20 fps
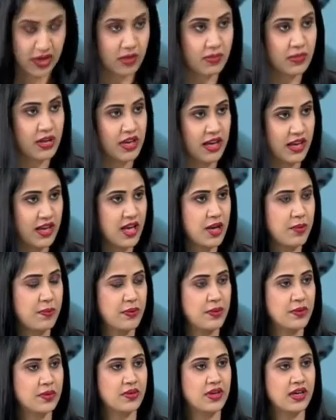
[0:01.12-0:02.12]
మీరు అన్నారు
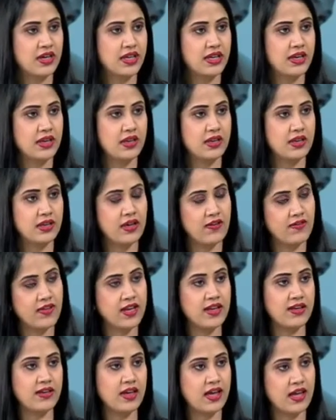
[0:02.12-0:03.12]
ఇప్పుడు అంటే
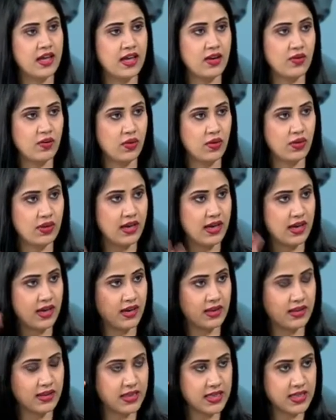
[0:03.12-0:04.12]
ఎవరి హెయిర్ ఓన్
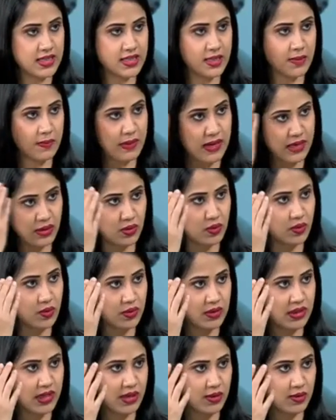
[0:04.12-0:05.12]
హెయిర్ తీసి పెడుతూ
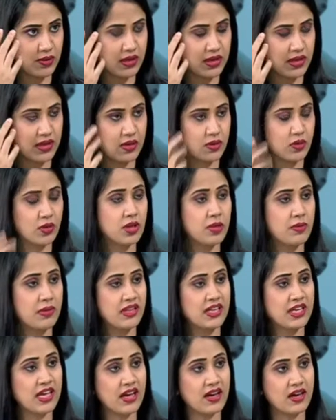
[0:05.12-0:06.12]
ఉంటారు అని
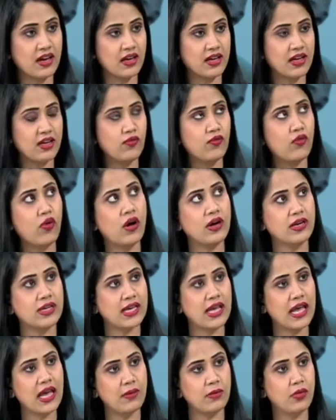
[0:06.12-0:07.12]
కొంతమందికి అంటే
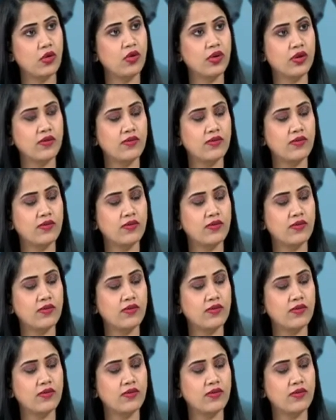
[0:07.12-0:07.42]
ఫార్టీ అబవ్ ఉన్న